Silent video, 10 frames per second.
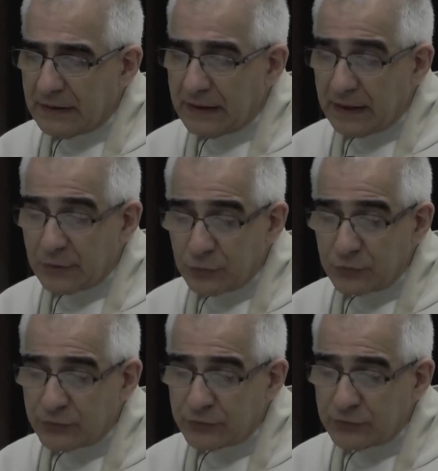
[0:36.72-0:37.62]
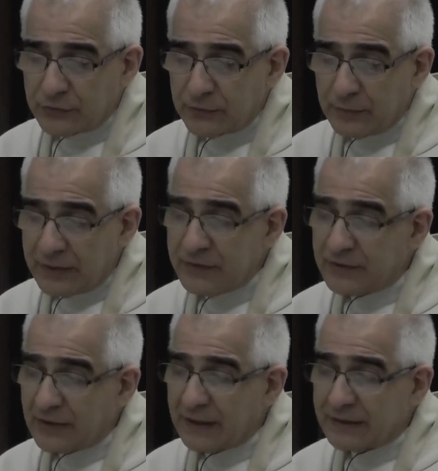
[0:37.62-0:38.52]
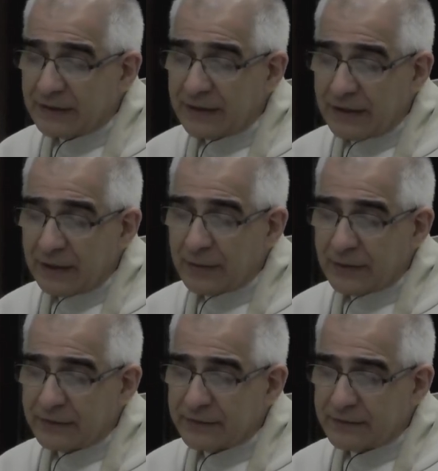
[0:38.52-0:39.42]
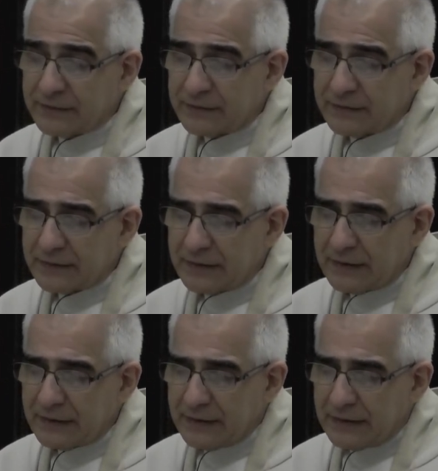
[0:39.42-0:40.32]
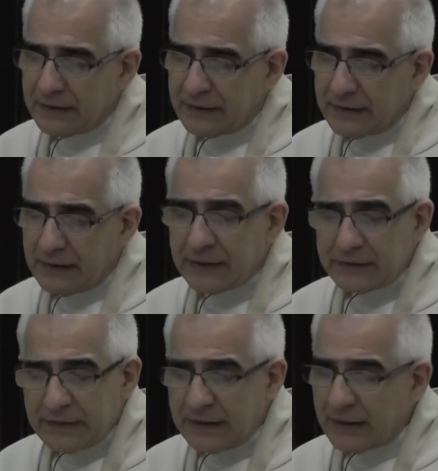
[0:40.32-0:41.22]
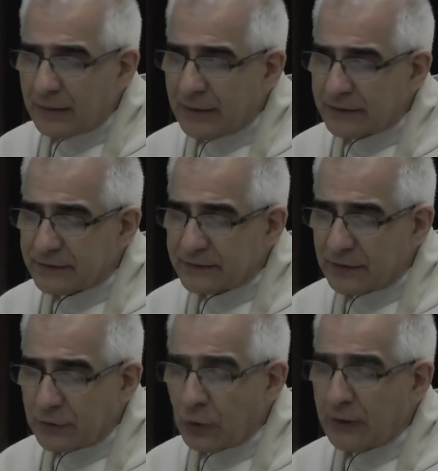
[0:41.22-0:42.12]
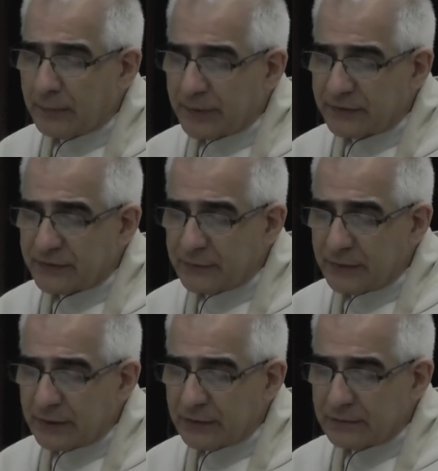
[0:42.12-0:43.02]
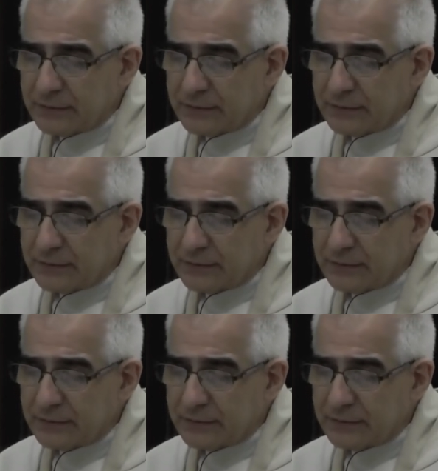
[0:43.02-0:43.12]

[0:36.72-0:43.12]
La luz brilla en las tinieblas y las tinieblas no la percibieron.